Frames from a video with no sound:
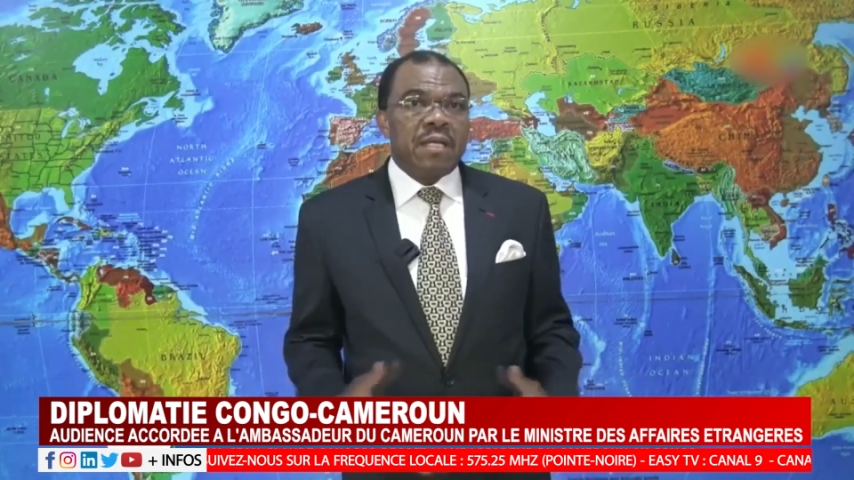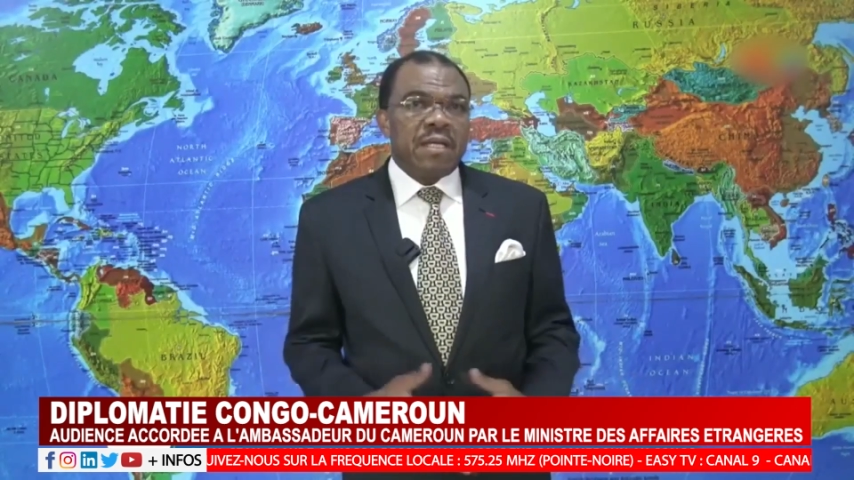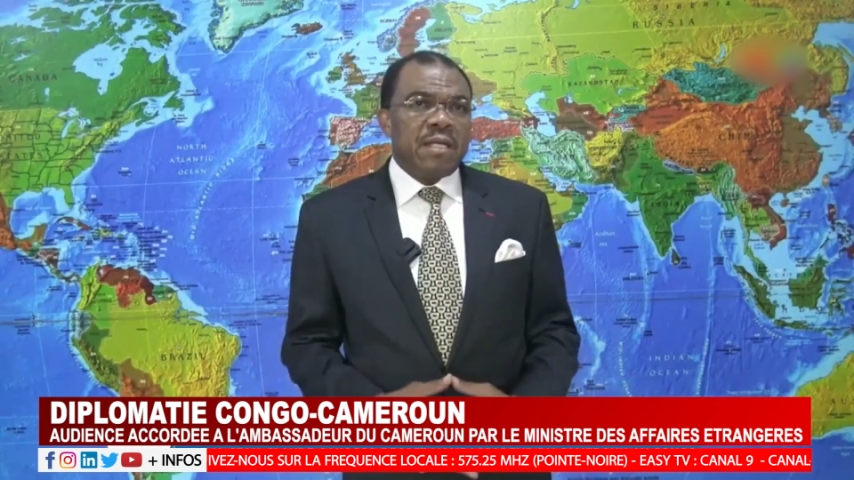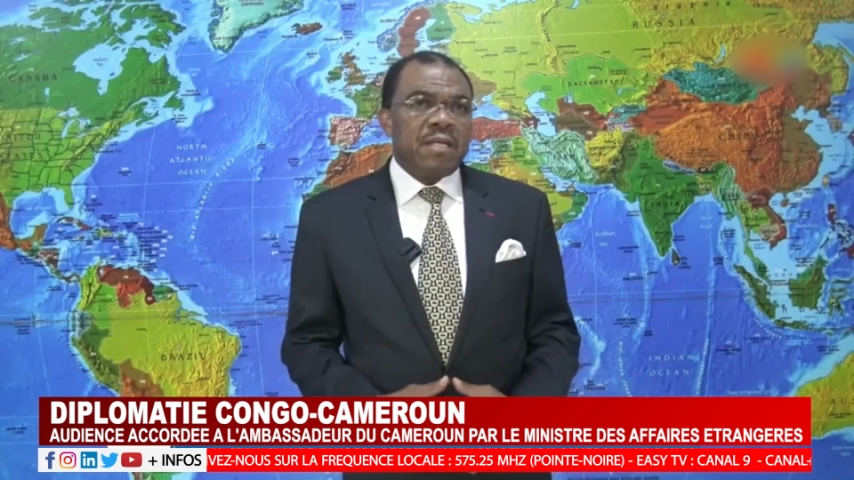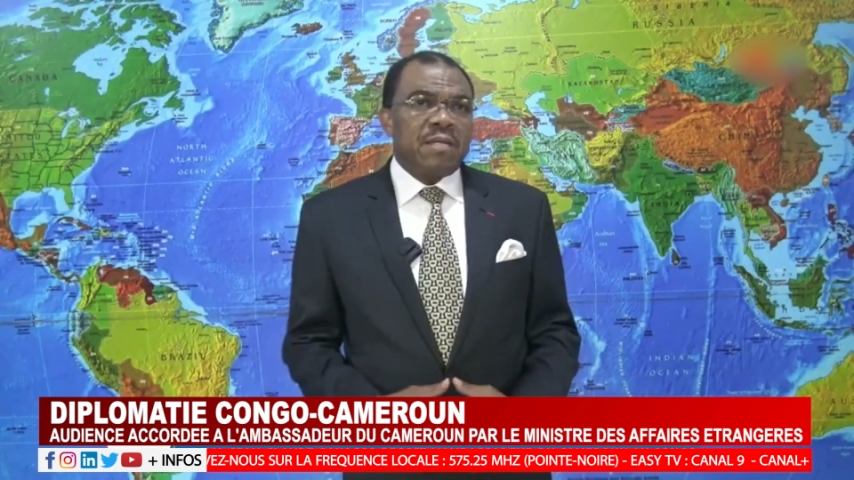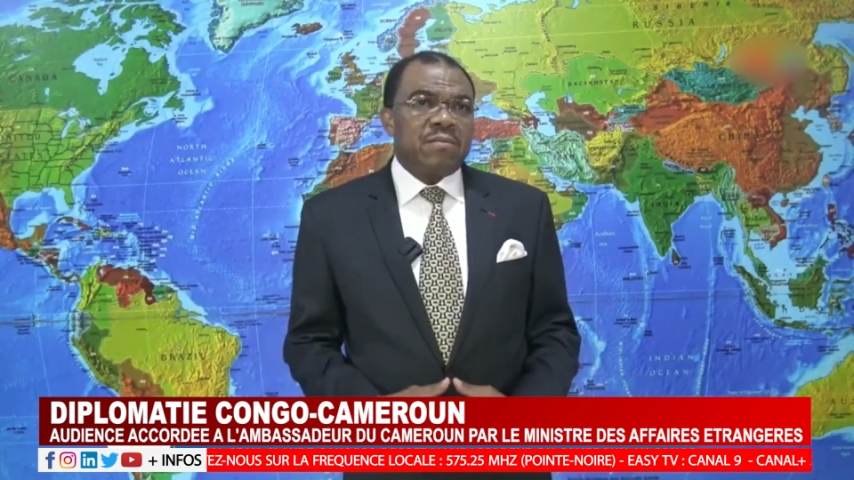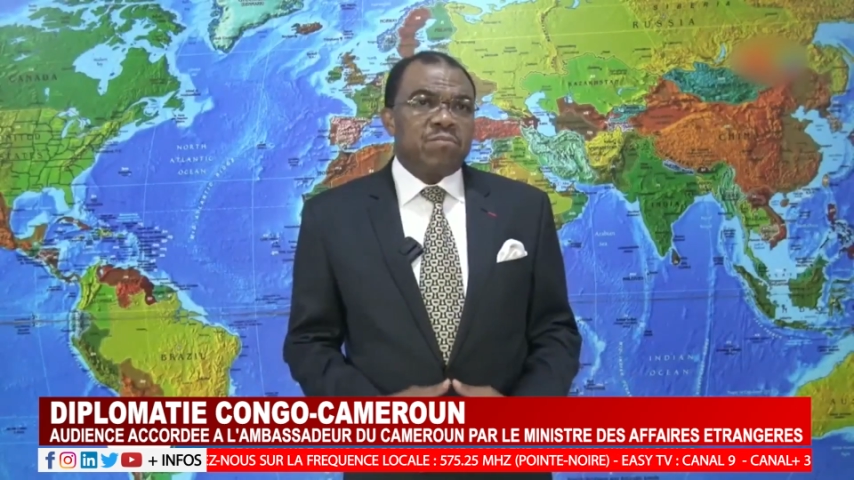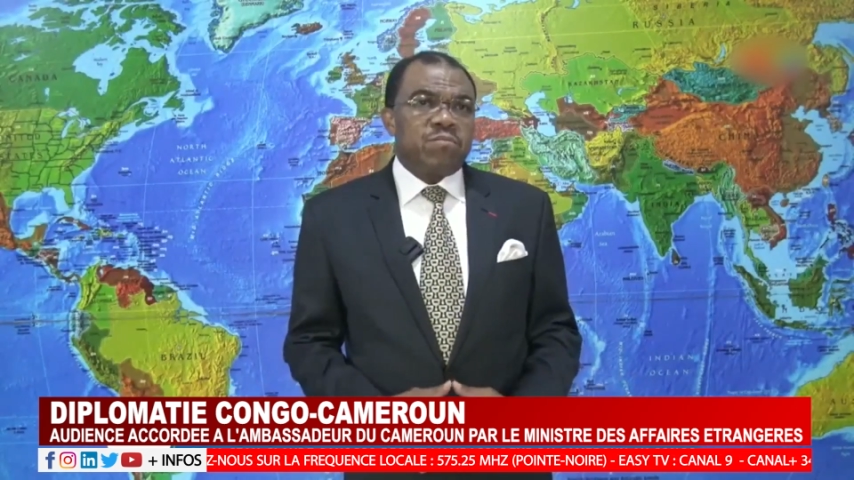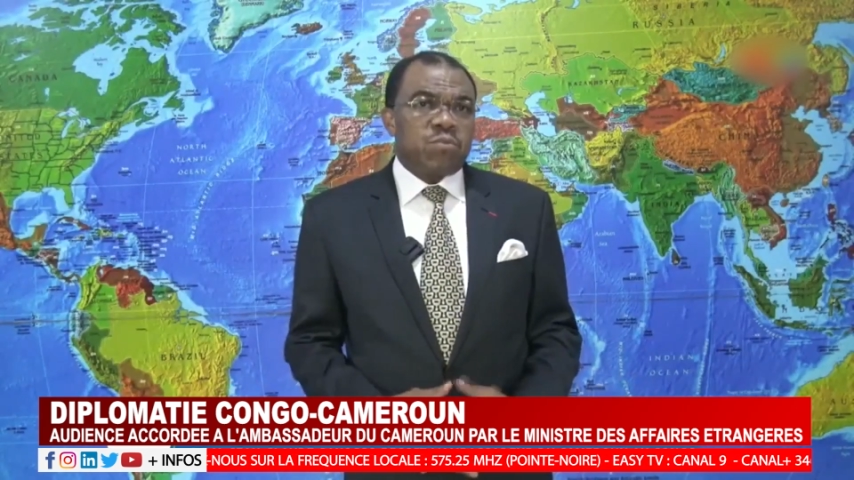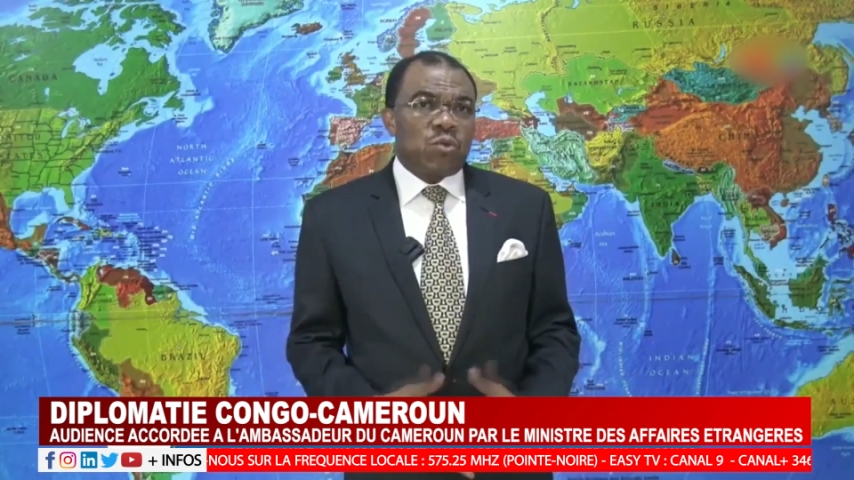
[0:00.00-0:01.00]
Et
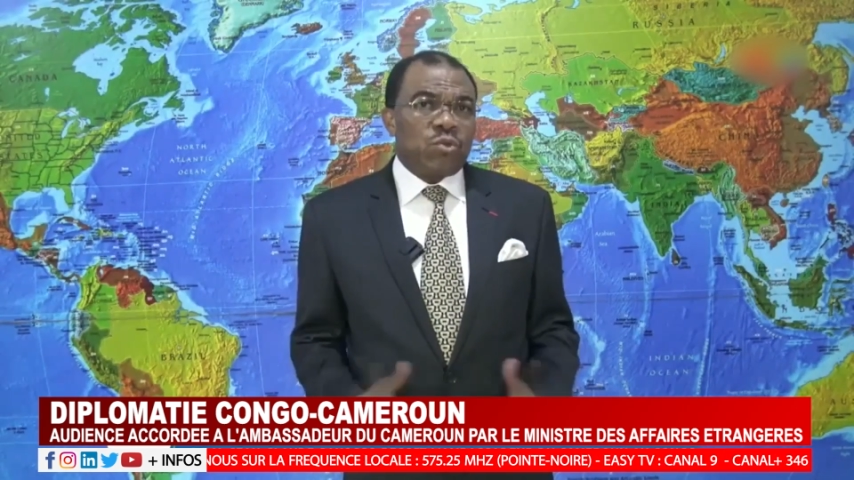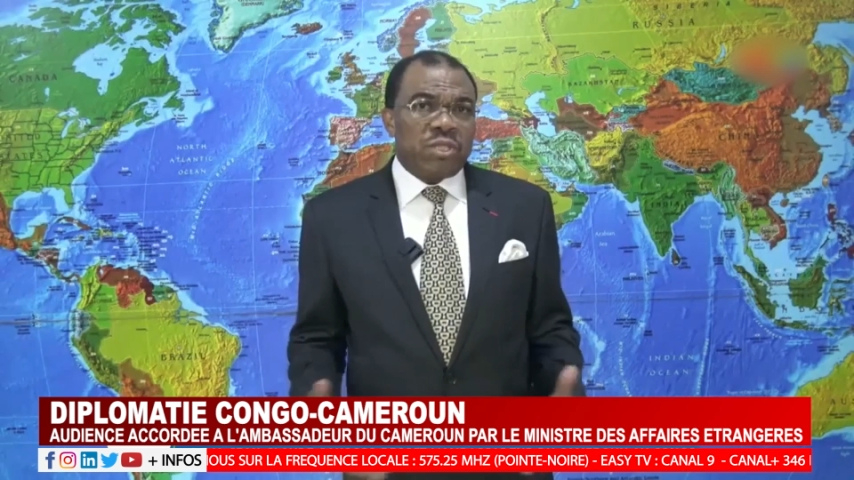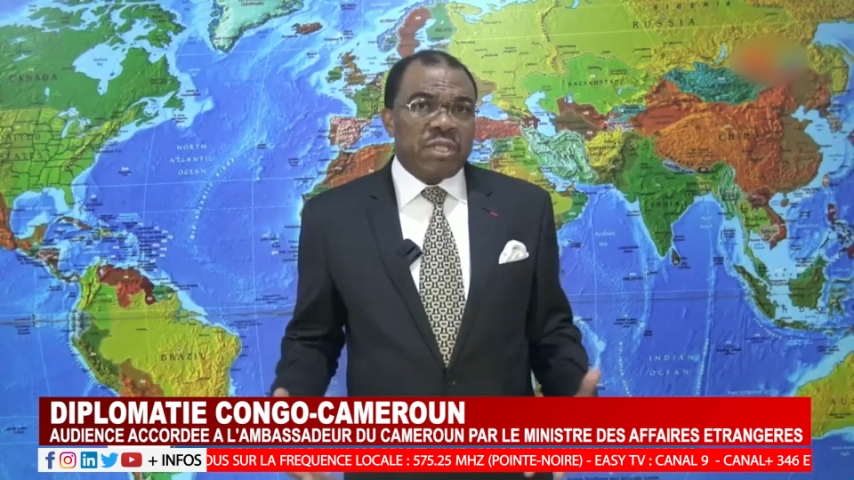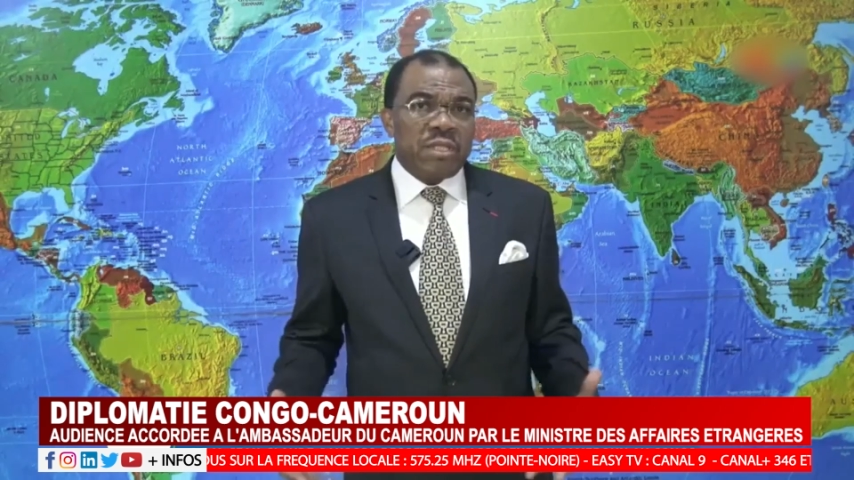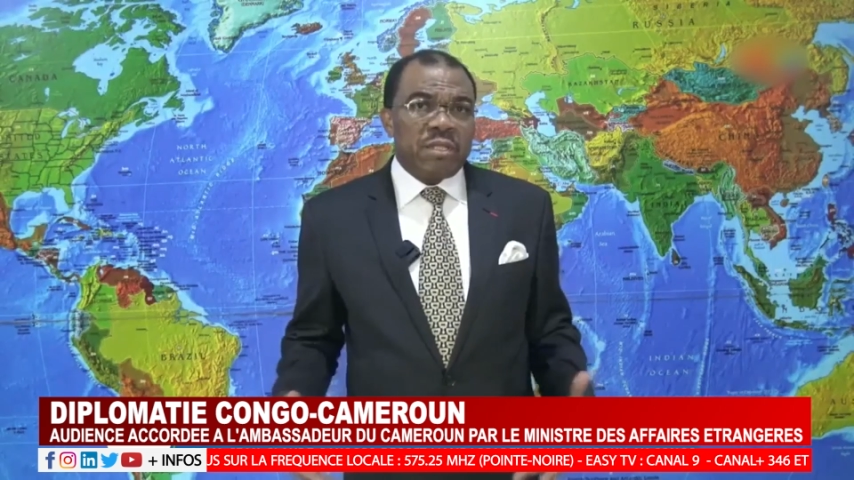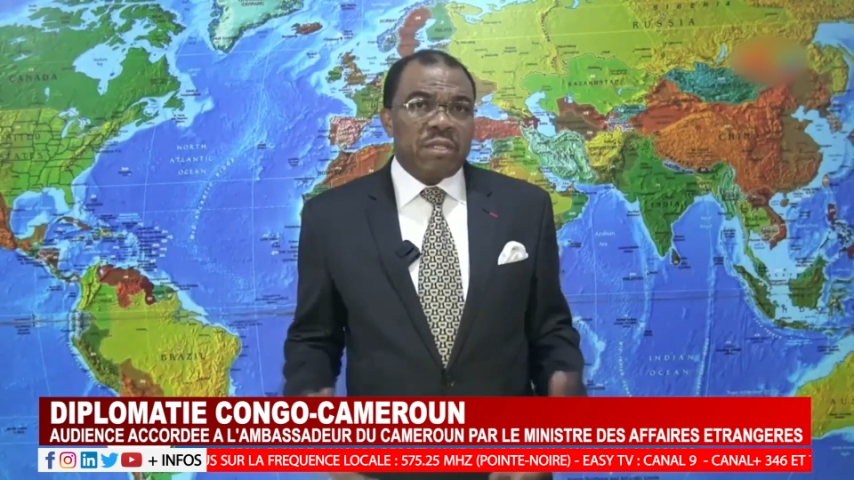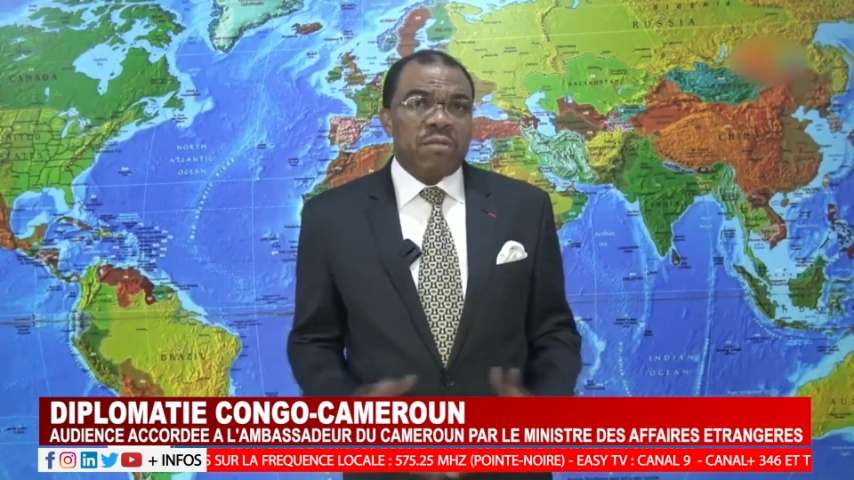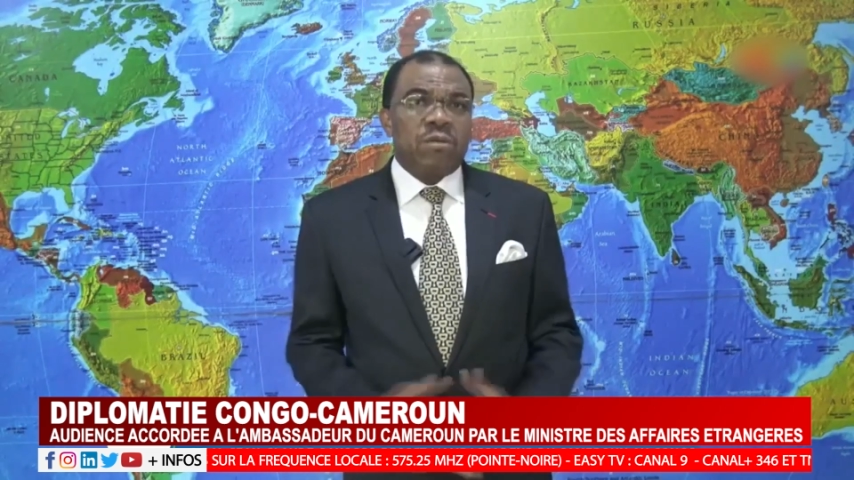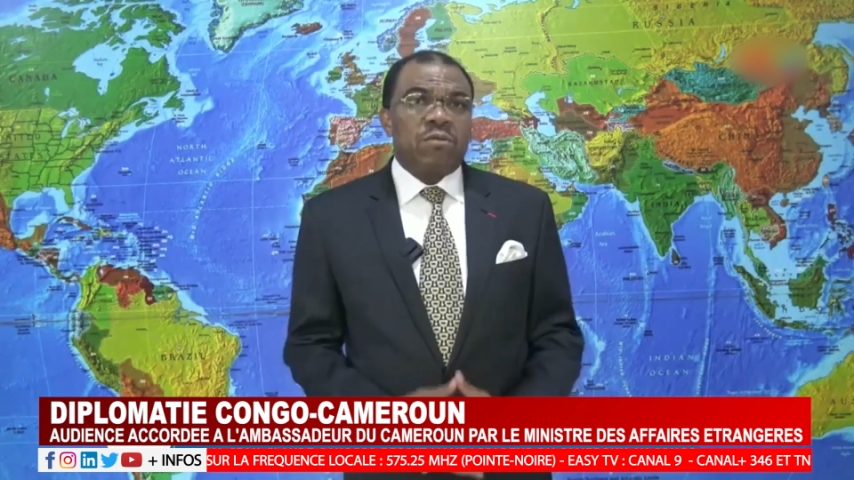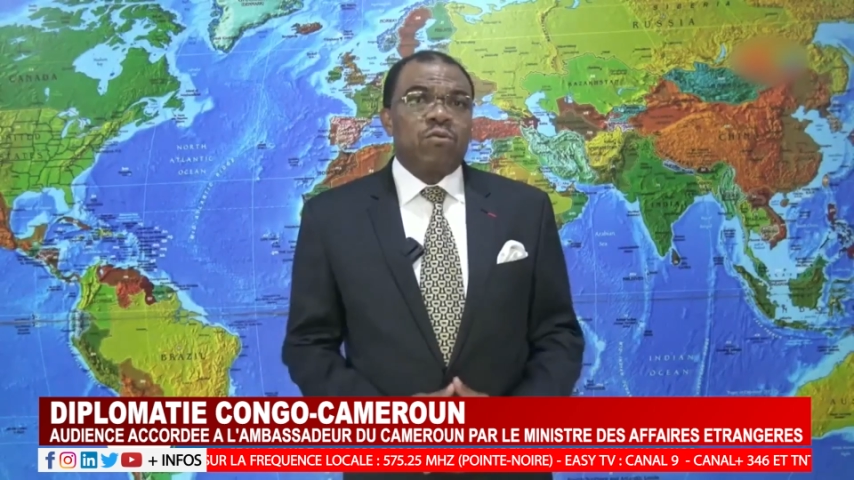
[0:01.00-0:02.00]

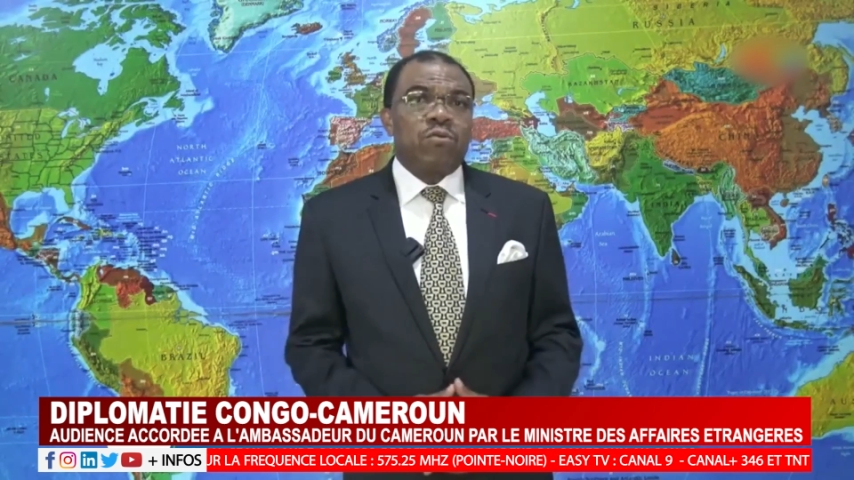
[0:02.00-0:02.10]
côté